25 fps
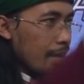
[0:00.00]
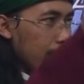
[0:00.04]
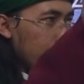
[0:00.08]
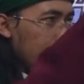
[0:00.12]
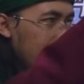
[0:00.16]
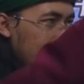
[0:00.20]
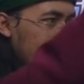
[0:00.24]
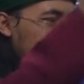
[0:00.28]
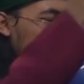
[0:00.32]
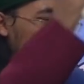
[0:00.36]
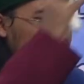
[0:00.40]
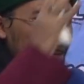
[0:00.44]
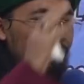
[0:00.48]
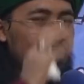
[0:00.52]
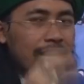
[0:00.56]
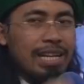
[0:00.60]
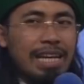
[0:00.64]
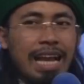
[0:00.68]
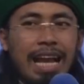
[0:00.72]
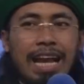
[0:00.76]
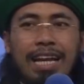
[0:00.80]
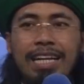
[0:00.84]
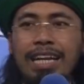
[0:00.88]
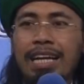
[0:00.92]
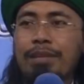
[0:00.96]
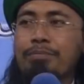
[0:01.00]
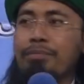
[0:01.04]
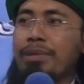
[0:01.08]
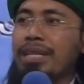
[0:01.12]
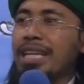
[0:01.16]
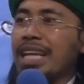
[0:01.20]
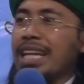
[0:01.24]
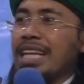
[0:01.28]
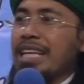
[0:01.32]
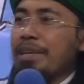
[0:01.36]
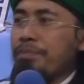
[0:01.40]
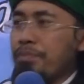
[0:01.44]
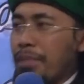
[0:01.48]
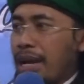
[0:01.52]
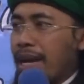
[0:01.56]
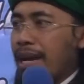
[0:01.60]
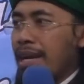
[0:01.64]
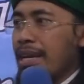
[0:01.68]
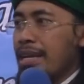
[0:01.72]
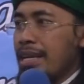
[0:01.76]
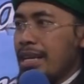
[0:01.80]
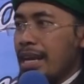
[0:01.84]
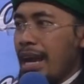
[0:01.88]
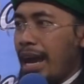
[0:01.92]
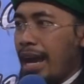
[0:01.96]
maka keluarga akan menerima
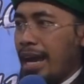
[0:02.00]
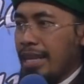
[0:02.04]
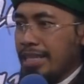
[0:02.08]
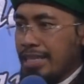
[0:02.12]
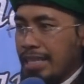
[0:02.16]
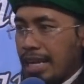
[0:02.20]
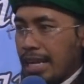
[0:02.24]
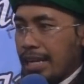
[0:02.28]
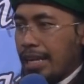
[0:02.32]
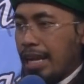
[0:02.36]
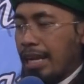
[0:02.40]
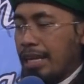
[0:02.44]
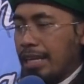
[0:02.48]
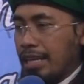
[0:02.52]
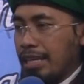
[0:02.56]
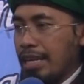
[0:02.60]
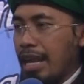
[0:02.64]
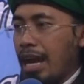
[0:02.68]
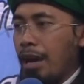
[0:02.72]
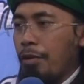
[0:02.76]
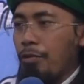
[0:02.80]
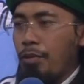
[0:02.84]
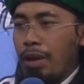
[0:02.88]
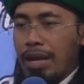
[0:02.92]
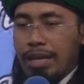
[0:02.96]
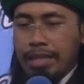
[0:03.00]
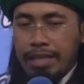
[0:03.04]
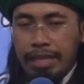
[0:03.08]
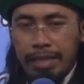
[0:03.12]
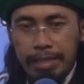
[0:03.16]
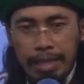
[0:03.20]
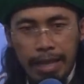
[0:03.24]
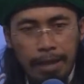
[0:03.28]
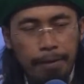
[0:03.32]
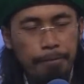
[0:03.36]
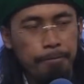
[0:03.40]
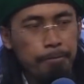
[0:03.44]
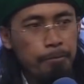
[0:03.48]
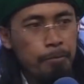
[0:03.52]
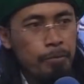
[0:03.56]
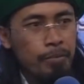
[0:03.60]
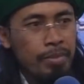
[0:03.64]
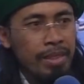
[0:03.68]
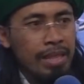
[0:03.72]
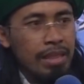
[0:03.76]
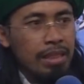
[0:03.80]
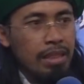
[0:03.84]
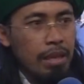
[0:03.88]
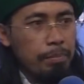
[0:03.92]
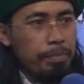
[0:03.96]
ajakan dakwah kita.
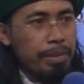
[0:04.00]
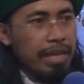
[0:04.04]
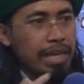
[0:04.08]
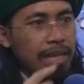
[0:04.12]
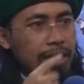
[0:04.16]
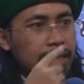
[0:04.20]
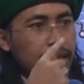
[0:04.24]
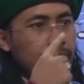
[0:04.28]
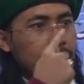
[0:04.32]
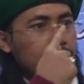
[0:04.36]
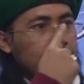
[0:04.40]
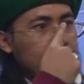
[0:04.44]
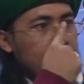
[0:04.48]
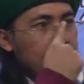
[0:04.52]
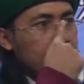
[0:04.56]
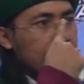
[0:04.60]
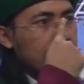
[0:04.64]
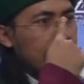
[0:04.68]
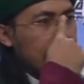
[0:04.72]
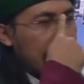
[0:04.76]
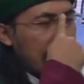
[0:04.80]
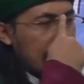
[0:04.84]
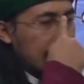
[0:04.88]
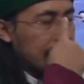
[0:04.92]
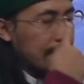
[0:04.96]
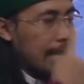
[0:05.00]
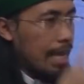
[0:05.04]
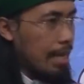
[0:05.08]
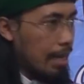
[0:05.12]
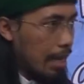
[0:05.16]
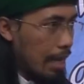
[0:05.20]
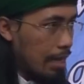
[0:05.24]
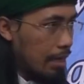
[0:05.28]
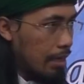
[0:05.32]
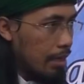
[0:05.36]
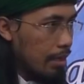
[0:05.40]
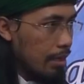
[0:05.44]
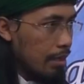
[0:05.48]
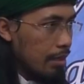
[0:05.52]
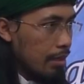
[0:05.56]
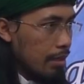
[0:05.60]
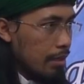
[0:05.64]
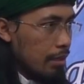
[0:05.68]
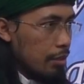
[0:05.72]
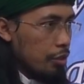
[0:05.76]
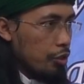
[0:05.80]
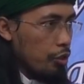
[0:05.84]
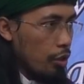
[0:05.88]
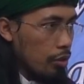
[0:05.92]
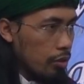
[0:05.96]
Tapi kita dengan kekasaran,
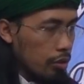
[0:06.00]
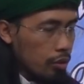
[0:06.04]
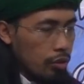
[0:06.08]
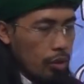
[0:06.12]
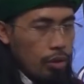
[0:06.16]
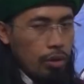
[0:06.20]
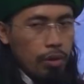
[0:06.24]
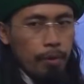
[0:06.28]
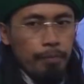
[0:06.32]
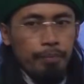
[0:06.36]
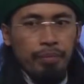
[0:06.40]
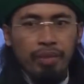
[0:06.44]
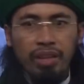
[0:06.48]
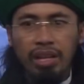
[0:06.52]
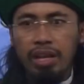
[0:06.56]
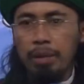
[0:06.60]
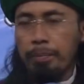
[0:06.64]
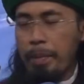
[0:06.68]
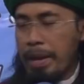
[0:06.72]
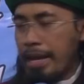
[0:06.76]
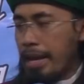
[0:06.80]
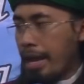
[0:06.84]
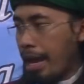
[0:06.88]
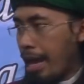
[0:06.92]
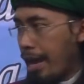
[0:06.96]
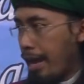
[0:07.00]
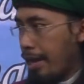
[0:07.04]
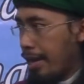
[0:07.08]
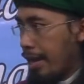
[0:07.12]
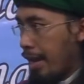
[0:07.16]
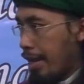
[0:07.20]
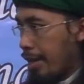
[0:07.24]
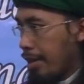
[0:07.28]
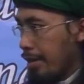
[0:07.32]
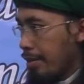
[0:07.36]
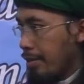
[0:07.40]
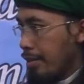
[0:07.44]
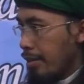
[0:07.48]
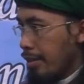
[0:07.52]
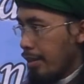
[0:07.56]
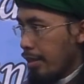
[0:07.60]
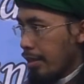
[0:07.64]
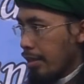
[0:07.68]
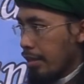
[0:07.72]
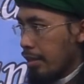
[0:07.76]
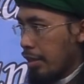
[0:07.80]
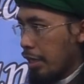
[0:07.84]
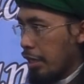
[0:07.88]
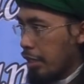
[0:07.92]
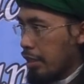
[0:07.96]
contoh kepada anak,
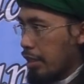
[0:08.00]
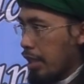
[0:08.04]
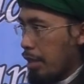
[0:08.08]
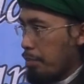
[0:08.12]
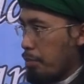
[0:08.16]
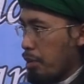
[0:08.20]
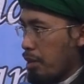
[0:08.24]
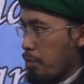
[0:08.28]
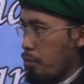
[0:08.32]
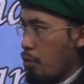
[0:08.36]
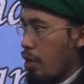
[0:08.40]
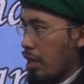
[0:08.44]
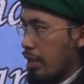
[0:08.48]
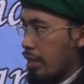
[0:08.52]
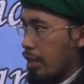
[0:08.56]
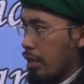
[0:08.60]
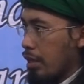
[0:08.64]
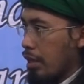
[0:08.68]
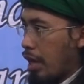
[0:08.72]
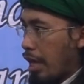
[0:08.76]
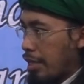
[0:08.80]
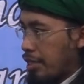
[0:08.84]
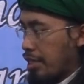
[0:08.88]
kita berbuat